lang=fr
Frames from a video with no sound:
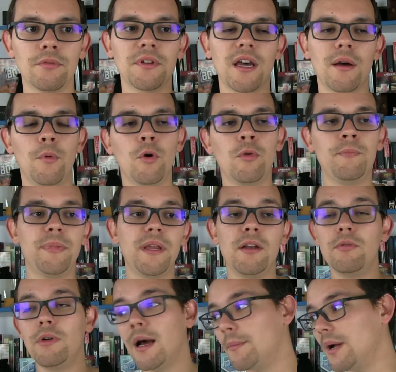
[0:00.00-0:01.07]
Contrairement aux
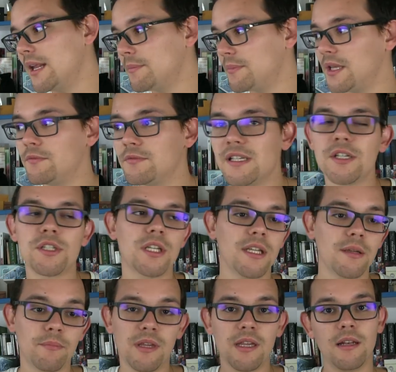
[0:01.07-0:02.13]
piles où là, bah, les piles, vous achetiez
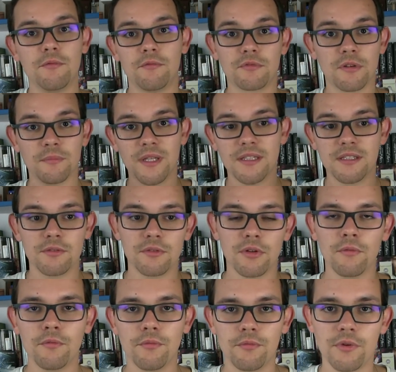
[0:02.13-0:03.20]
des piles et vous en mettiez
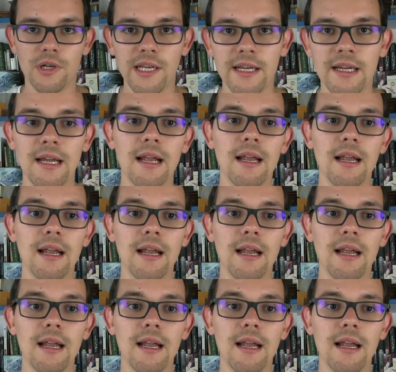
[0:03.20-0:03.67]
autant que vous voulez.